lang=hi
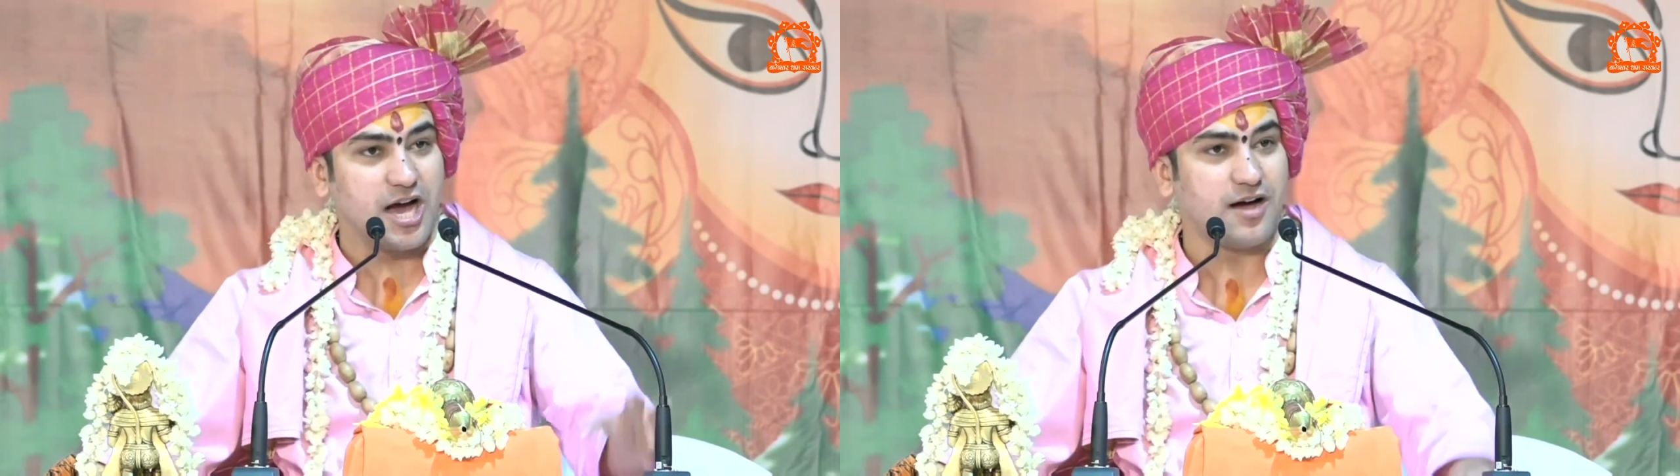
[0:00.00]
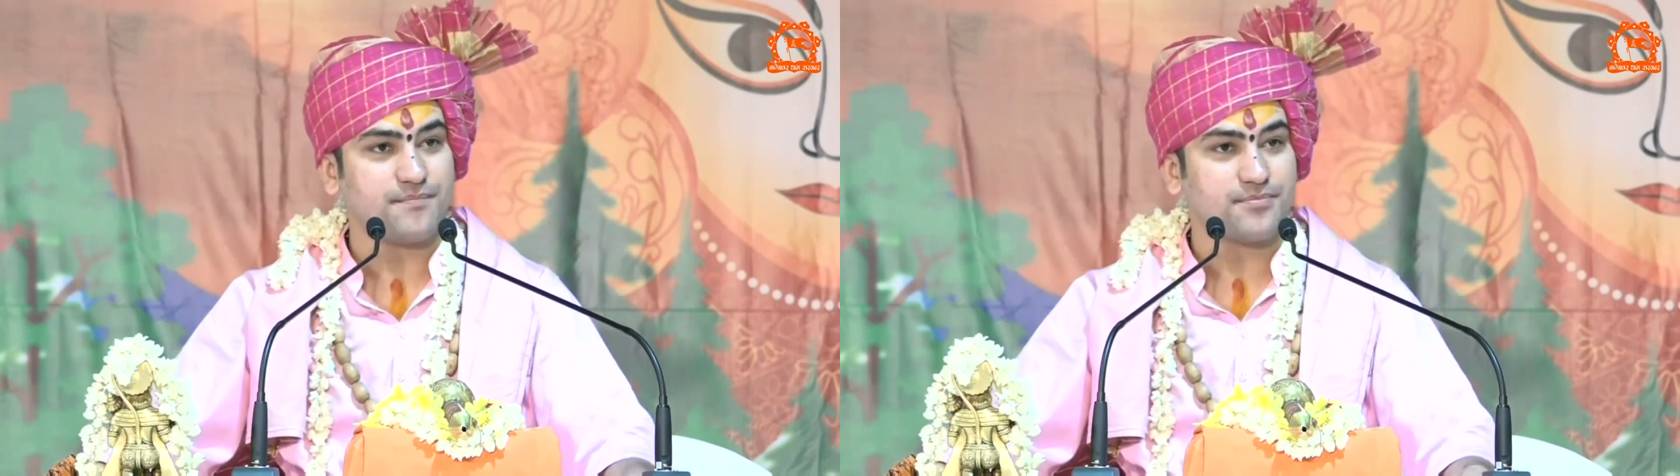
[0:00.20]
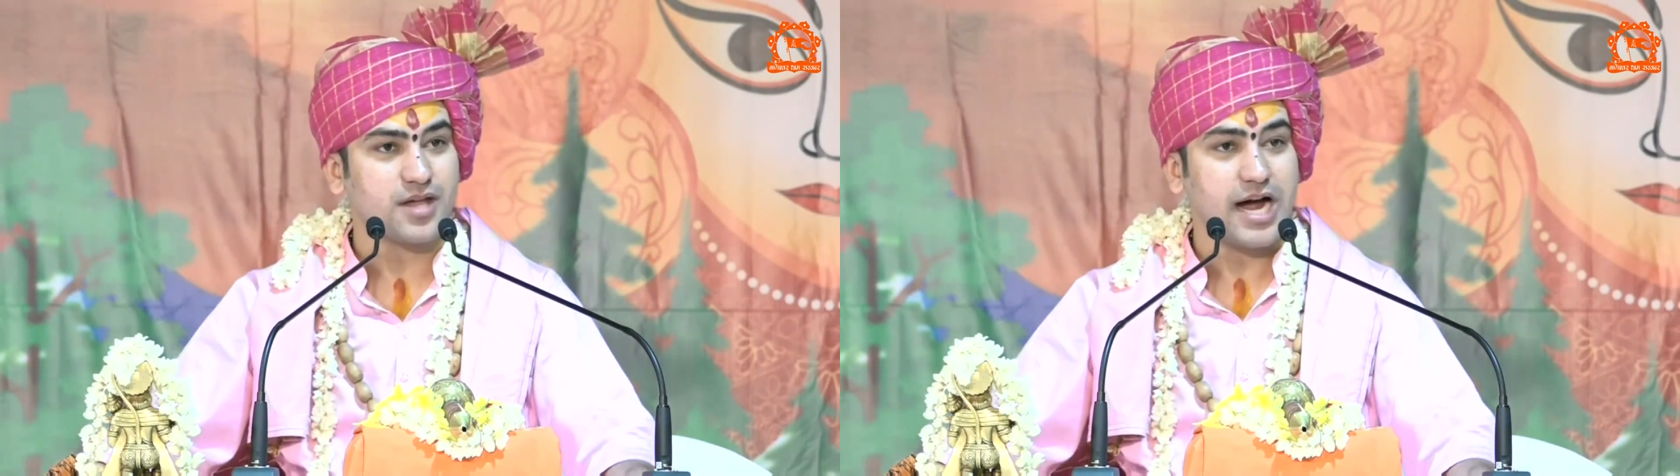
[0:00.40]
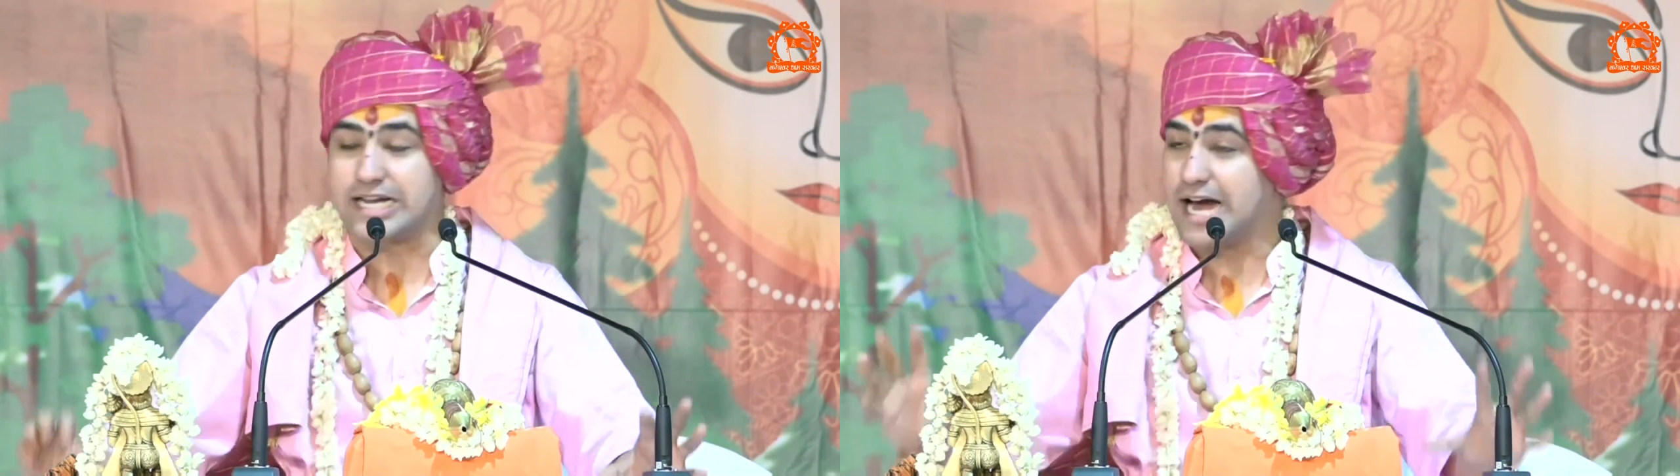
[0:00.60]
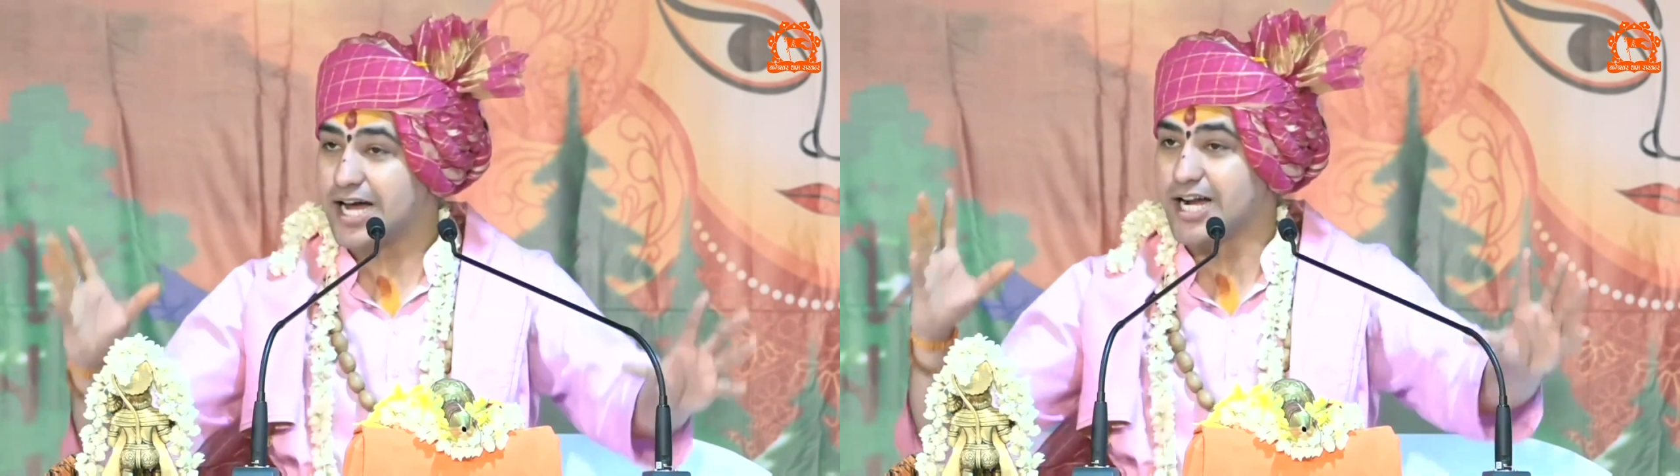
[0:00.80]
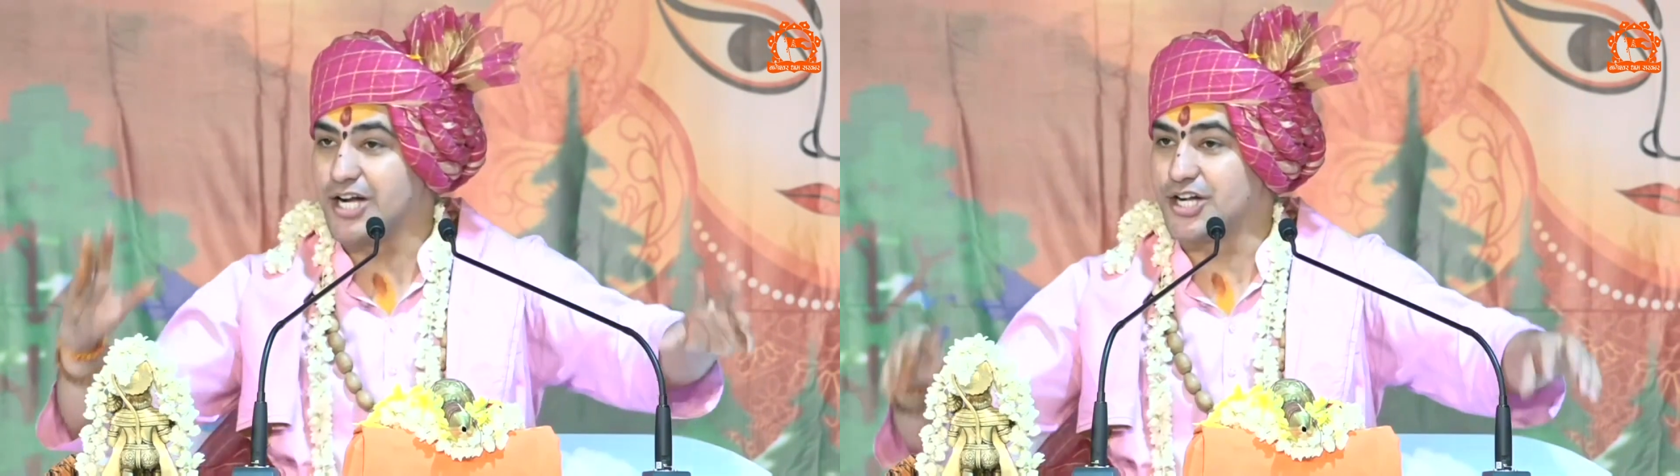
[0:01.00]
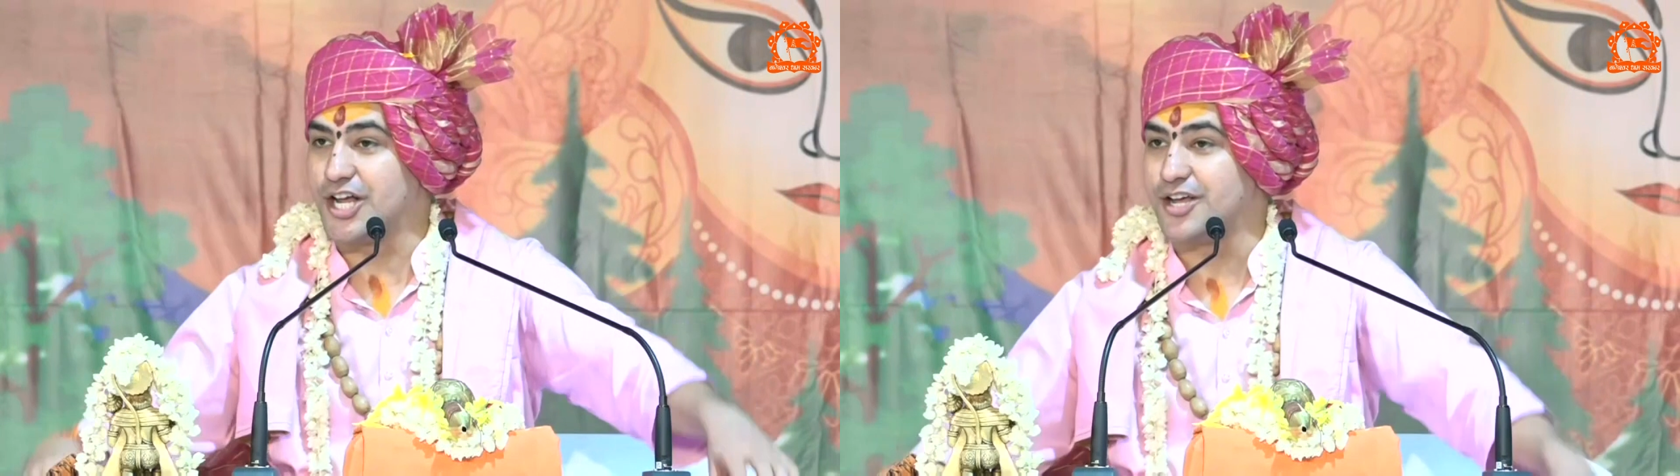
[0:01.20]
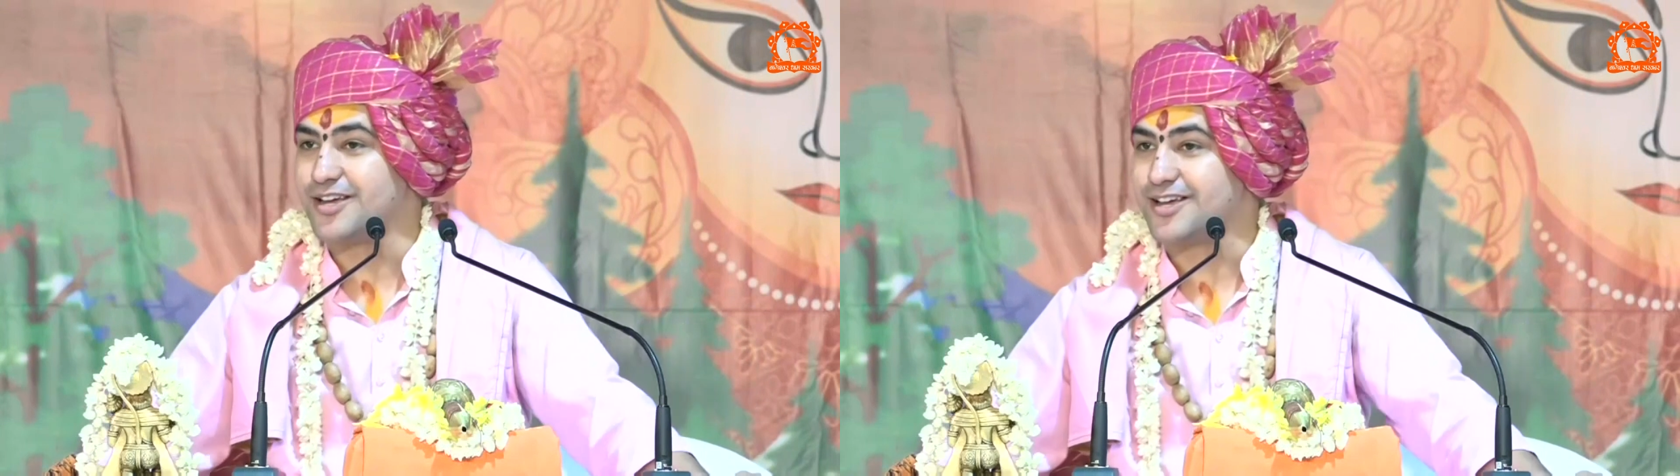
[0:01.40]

दिया 18 घंटे